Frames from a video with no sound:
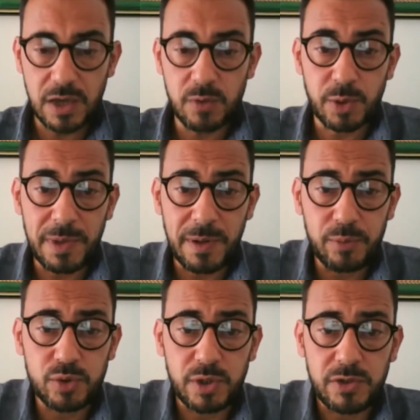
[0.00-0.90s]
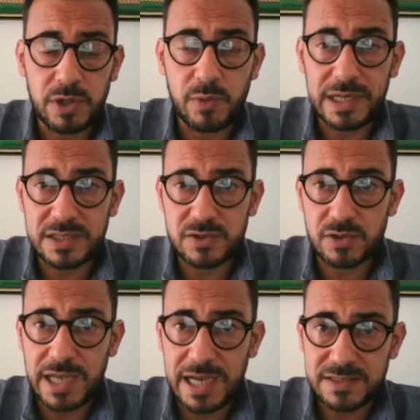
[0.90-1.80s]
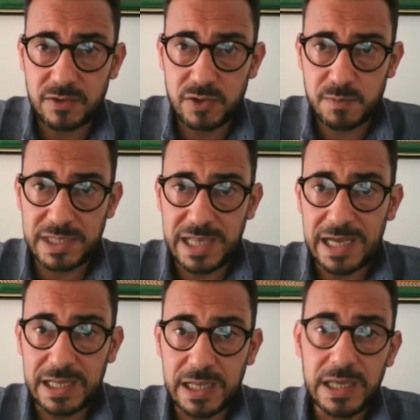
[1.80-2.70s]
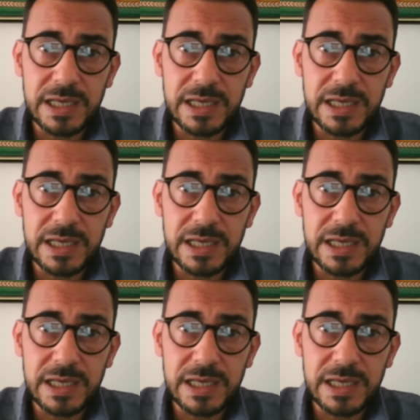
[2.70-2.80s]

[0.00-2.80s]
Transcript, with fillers: È un problema appunto che non riguarda solo le ASL o gli ospedali,